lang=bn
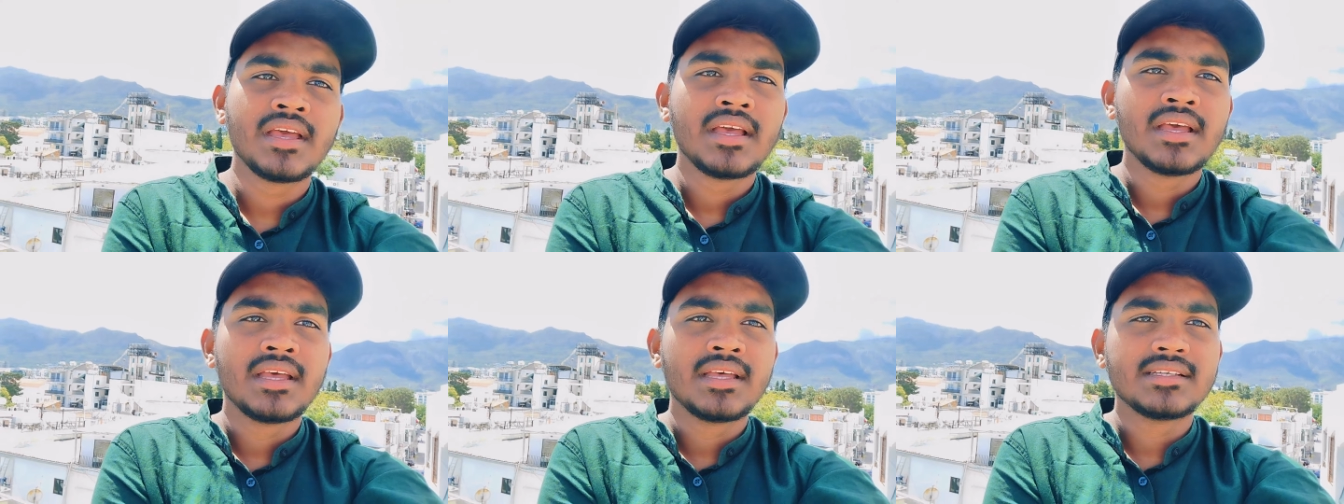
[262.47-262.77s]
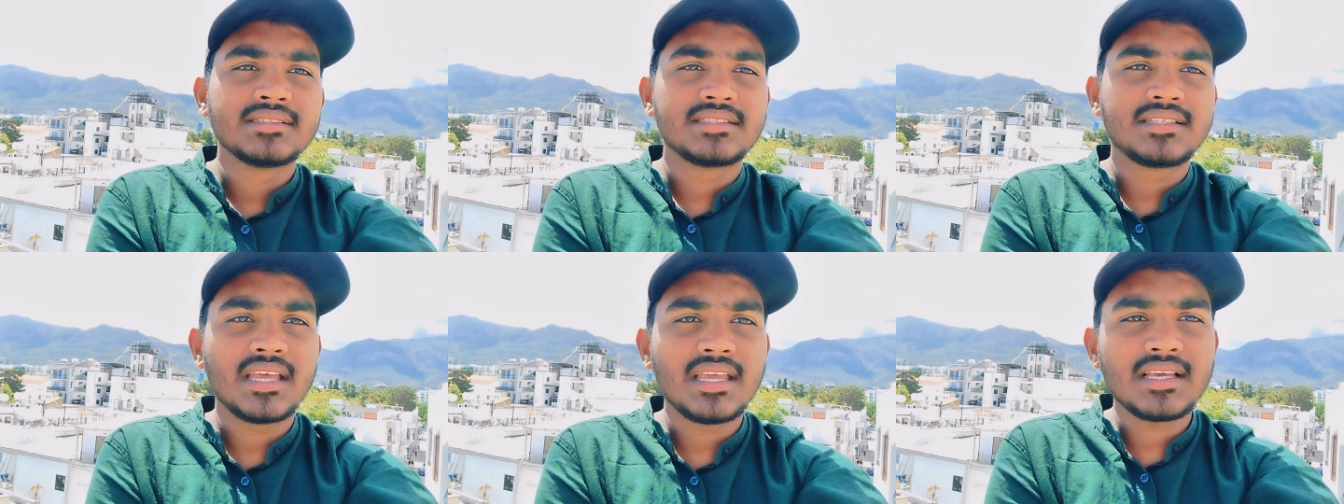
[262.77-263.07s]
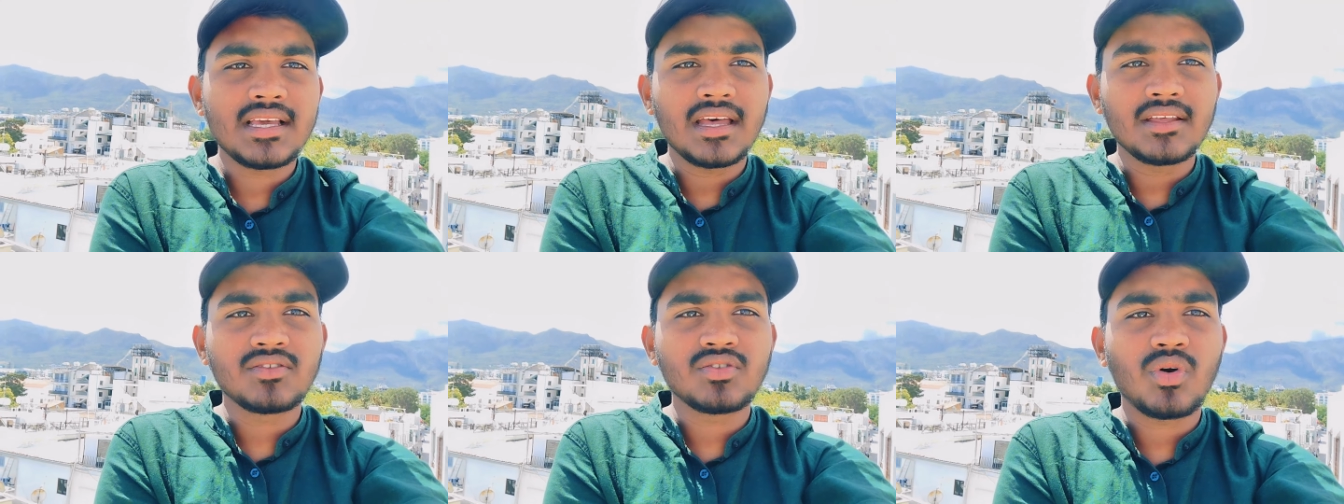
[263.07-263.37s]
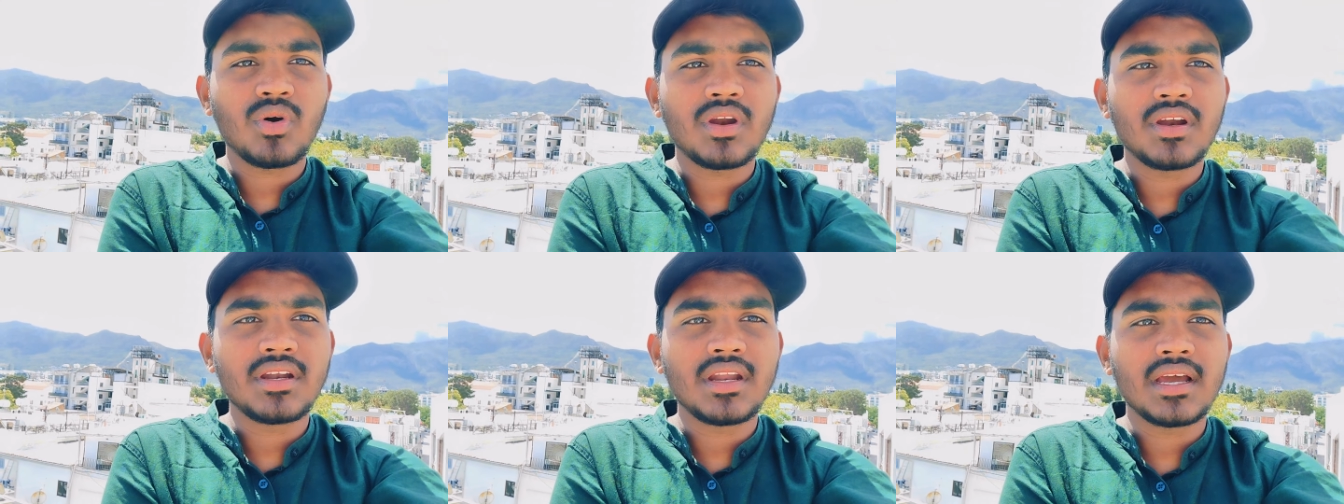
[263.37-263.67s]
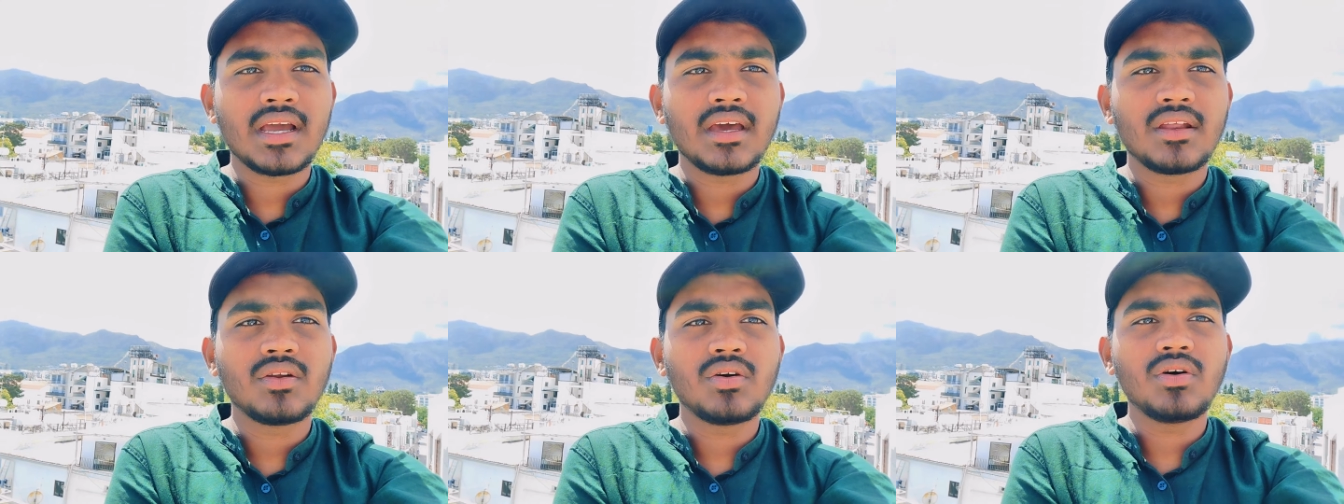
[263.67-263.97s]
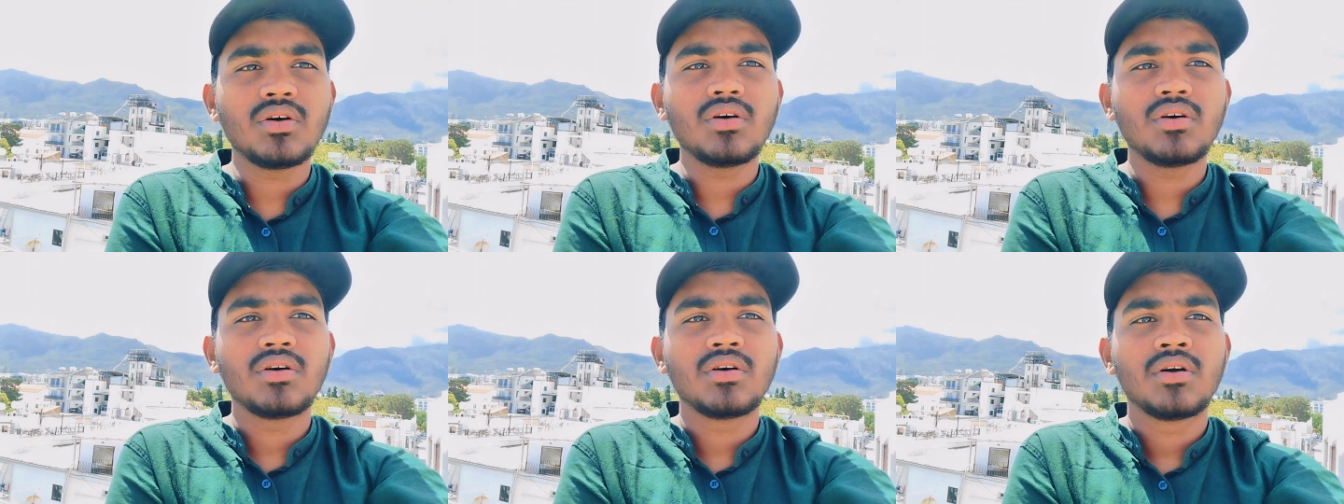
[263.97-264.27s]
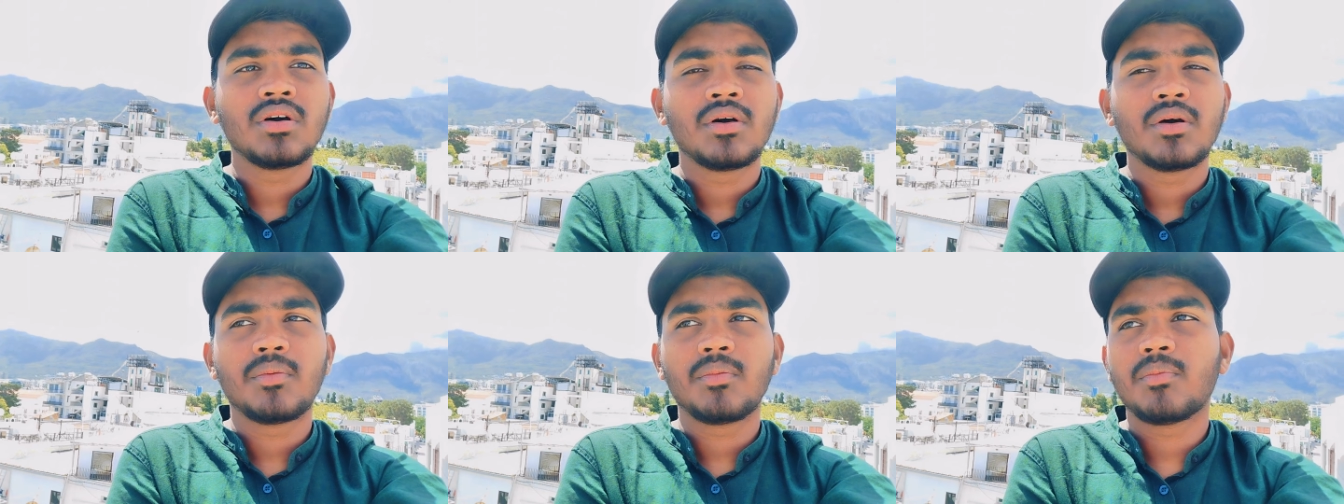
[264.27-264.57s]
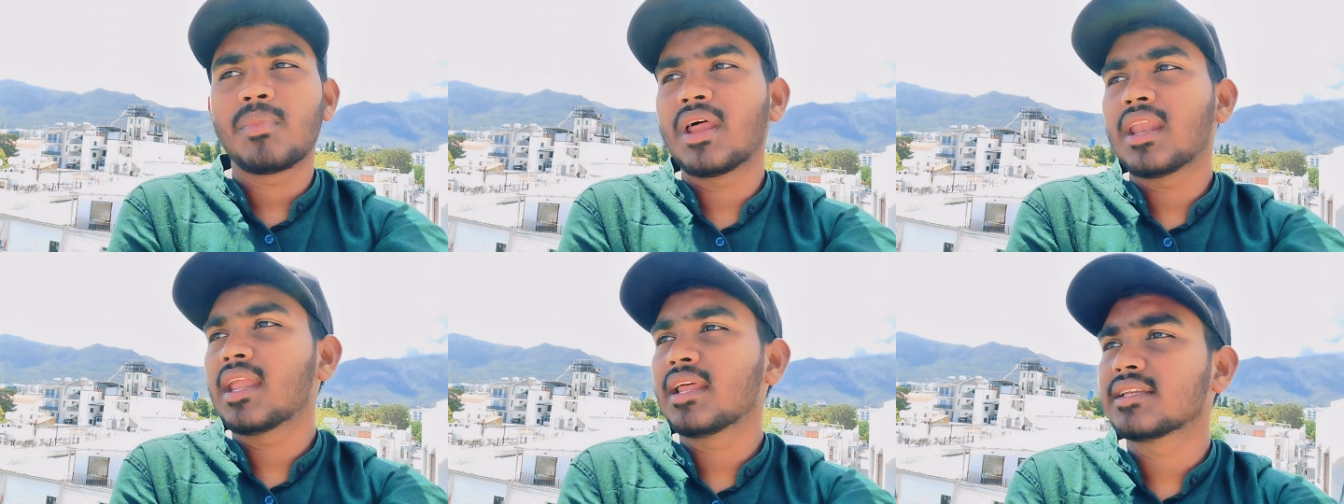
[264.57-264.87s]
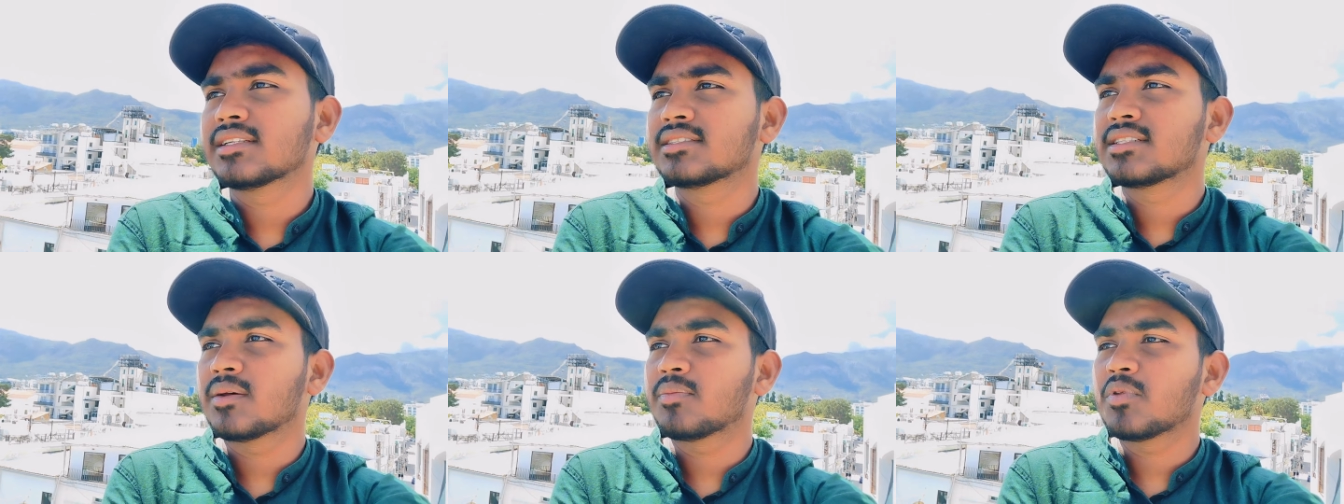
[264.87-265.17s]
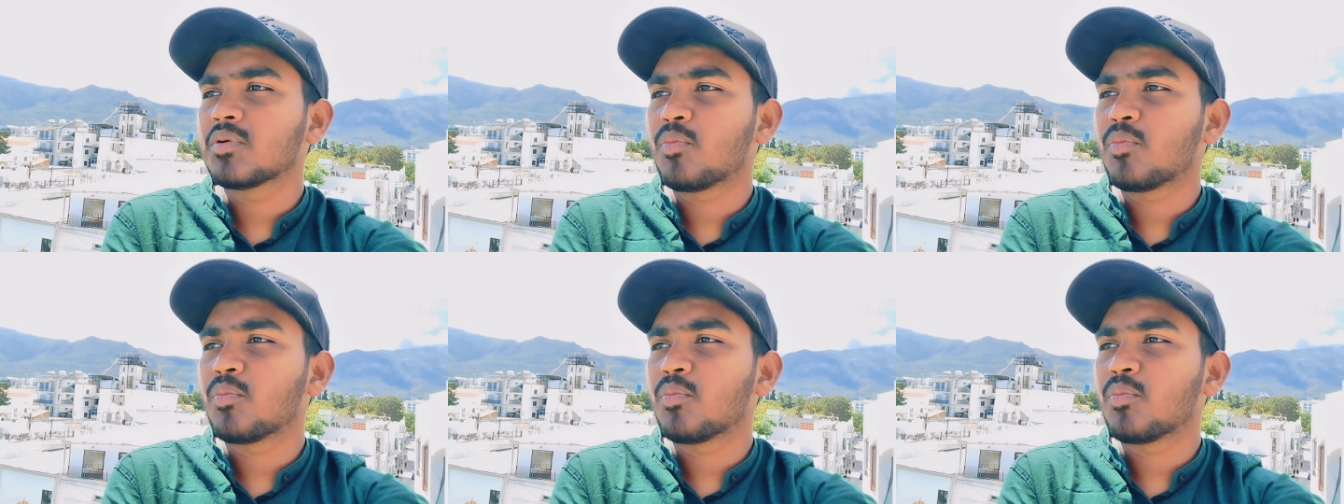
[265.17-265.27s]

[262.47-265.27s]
যেই কাজ করেন না কেন বাংলাদেশে আপনি